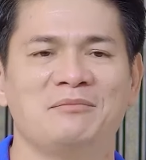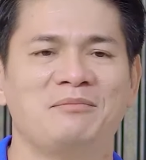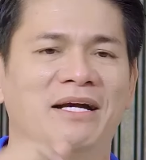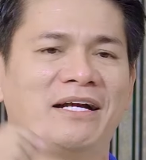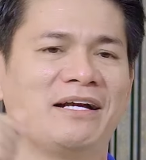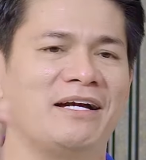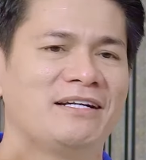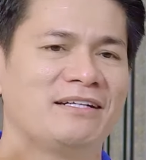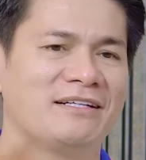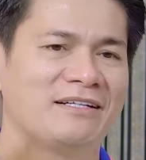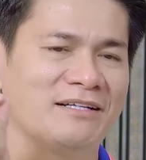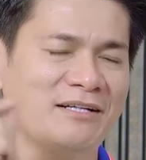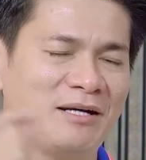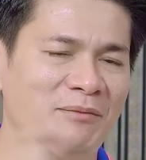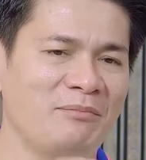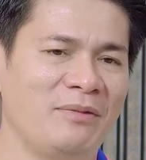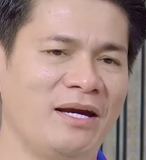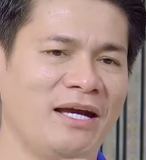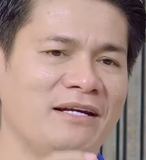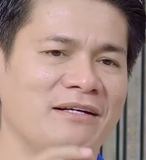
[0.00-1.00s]
bằng cách
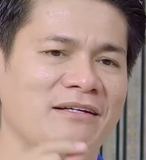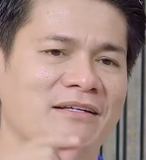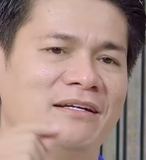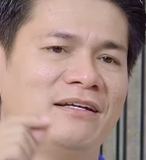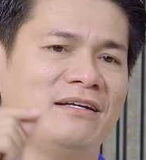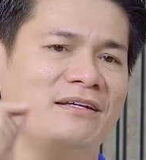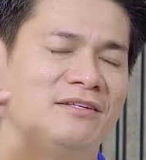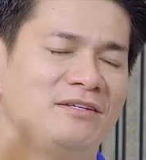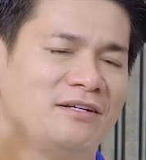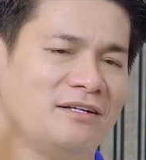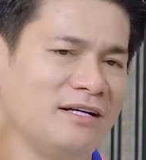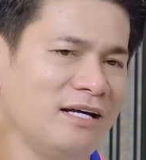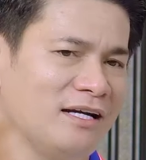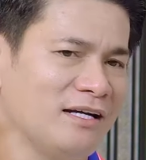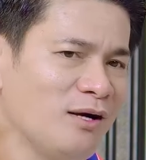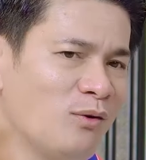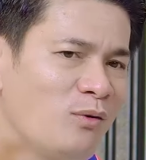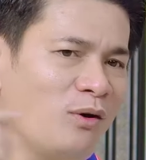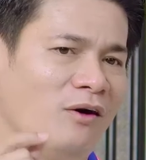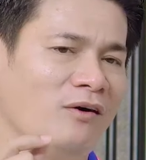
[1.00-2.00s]
comment những cái câu